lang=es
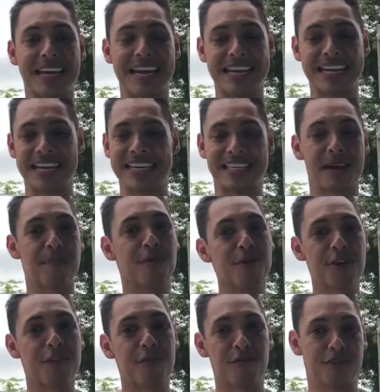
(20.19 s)
E, ese
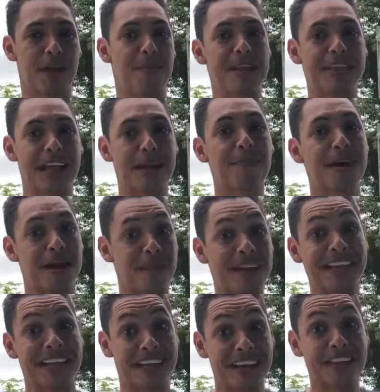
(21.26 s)
apoyo es fundamental para
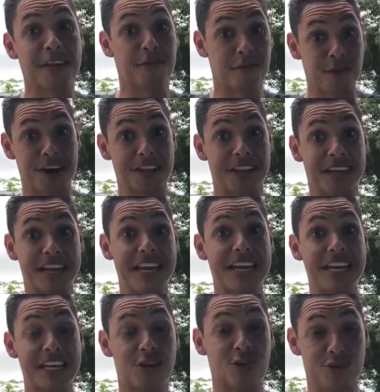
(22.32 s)
mantenerte fuerte
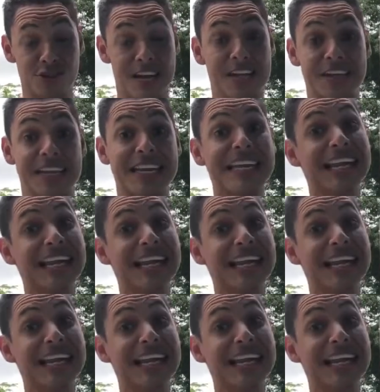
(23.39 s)
y constante.